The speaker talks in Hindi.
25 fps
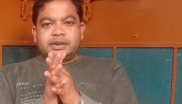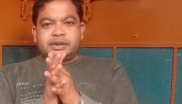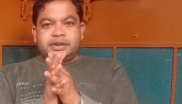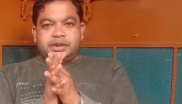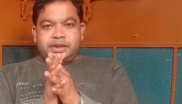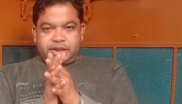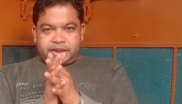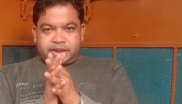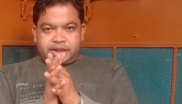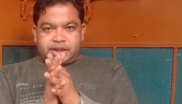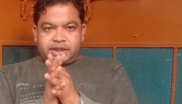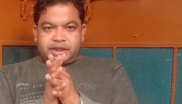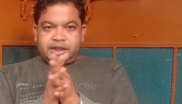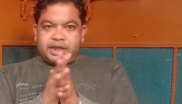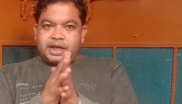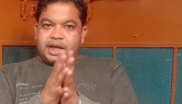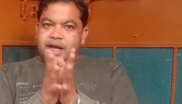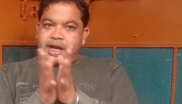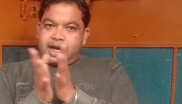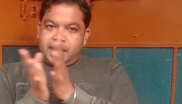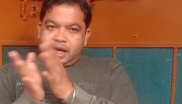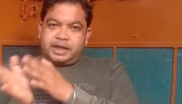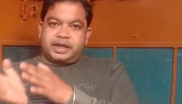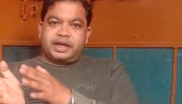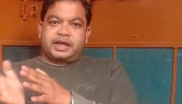देखेंगे
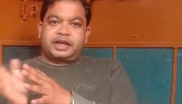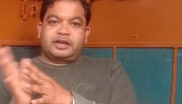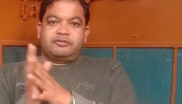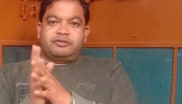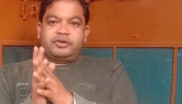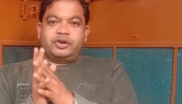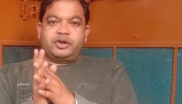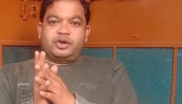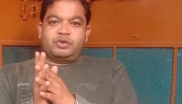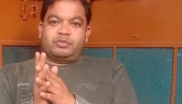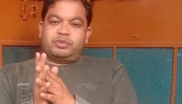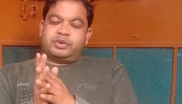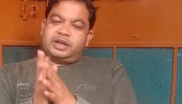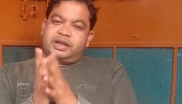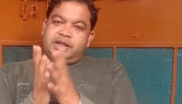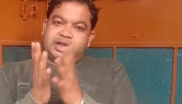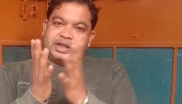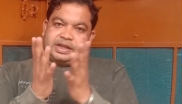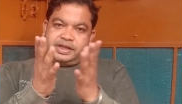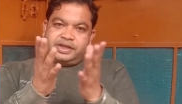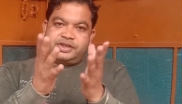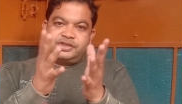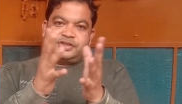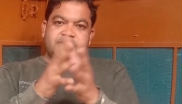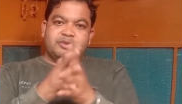आगे की वीडियो में
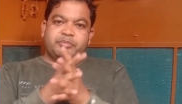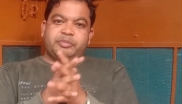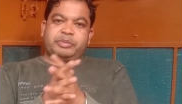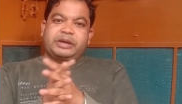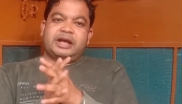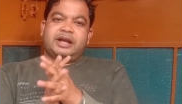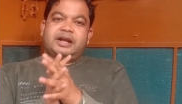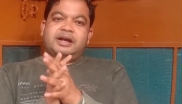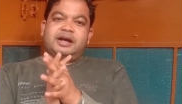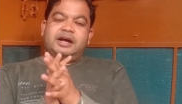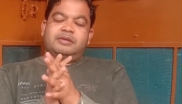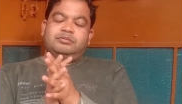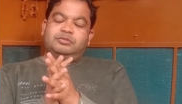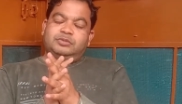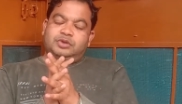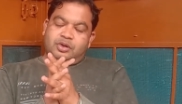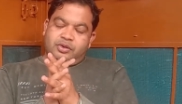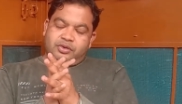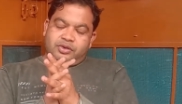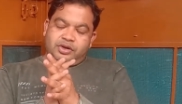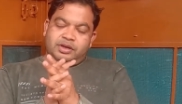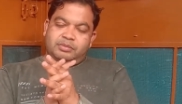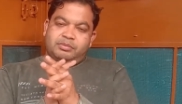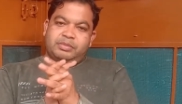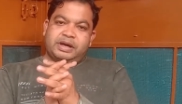लीजिए पहलगाम
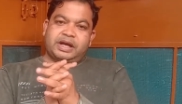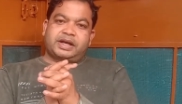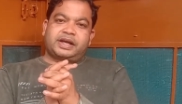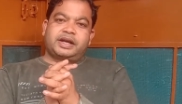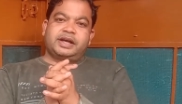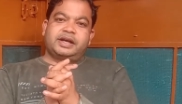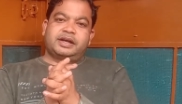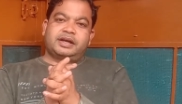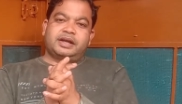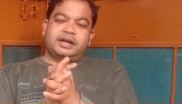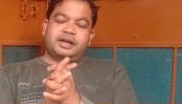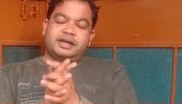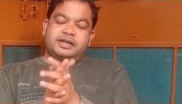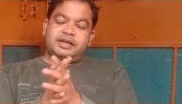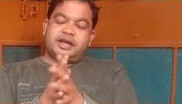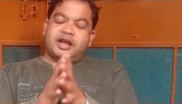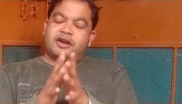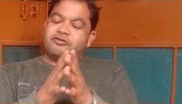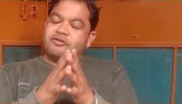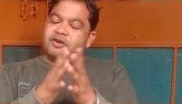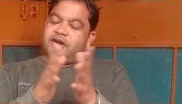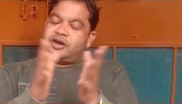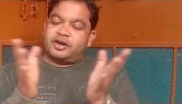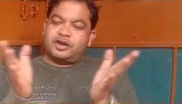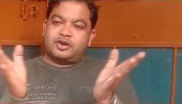लोकल मार्केट का
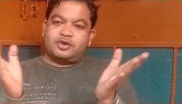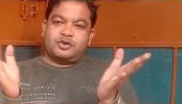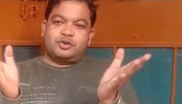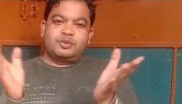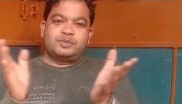नज़ारा वहाँ के